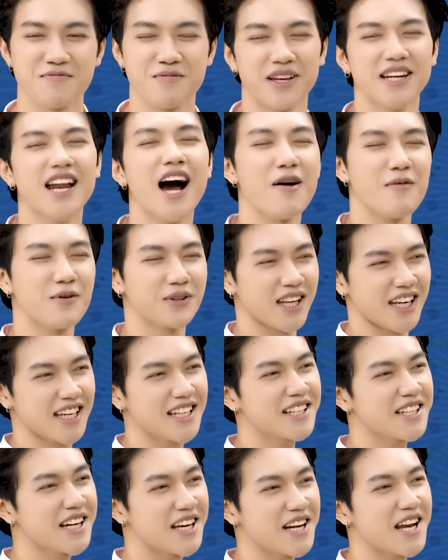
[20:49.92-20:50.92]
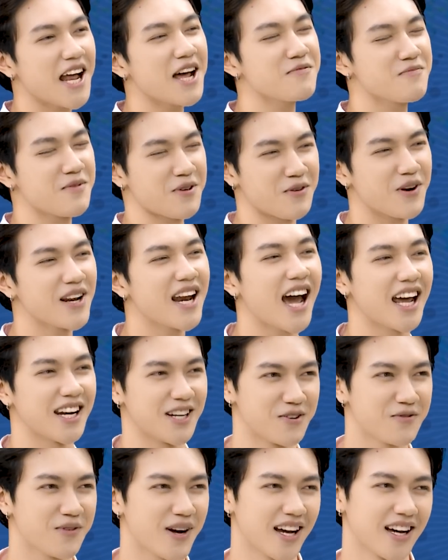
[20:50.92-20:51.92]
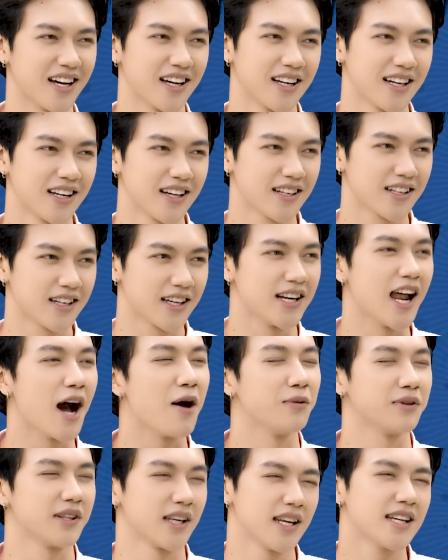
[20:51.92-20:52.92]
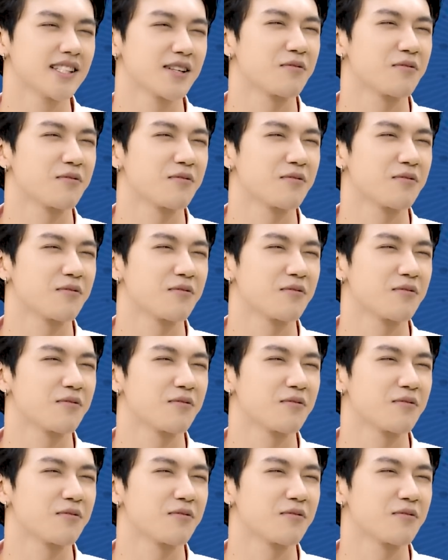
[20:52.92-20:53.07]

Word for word: Mình nợ một tí, đến lát mình quay lại được không ạ? Nợ một tí